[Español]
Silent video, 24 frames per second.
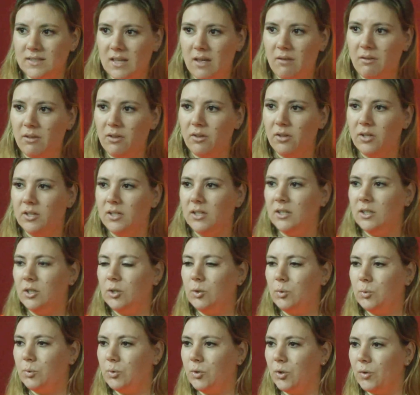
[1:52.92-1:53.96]
sábados en el
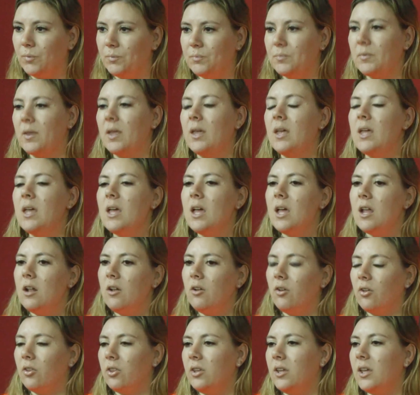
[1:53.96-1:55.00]
instituto.
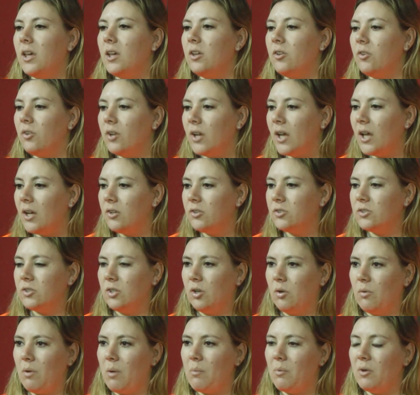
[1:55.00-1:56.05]
Los días y horarios se
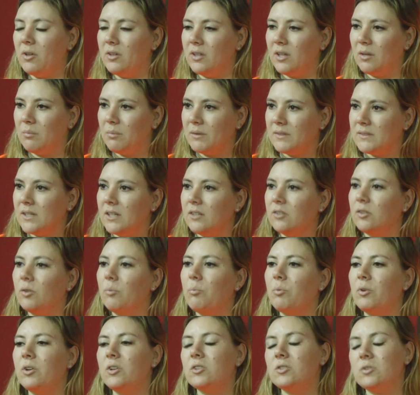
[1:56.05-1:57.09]
los vamos a estar
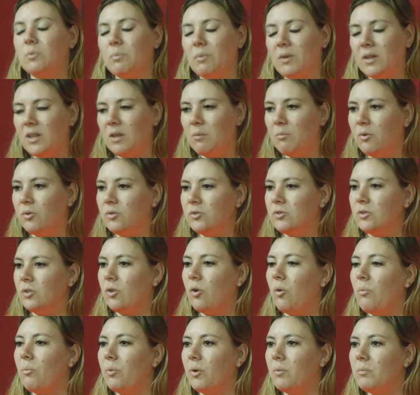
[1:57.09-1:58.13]
pasando, por eso pedimos
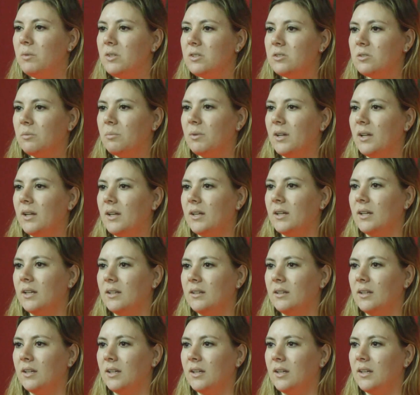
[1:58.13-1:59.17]
compromiso para la
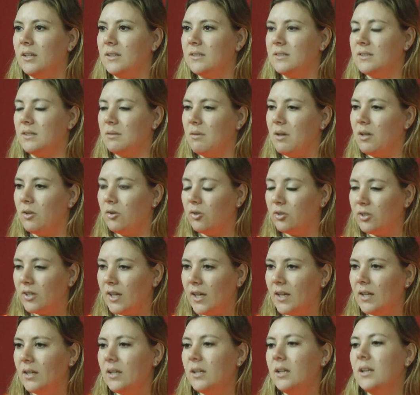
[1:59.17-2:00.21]
gente que se va a
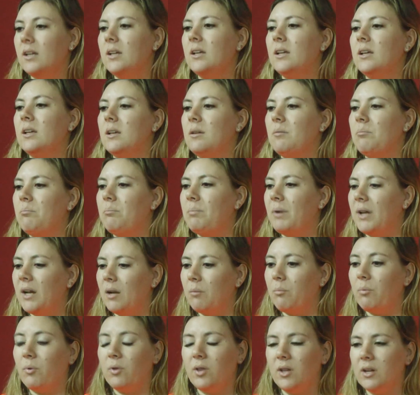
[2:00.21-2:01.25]
anotar
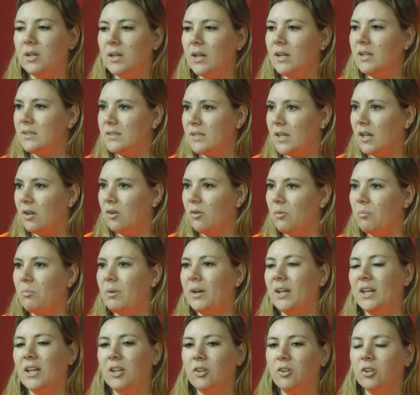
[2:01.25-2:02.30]
para poder realizarlo,
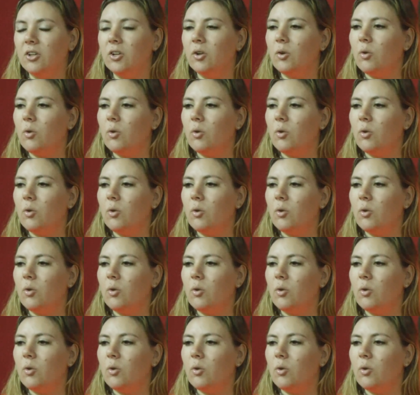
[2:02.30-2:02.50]
para que no le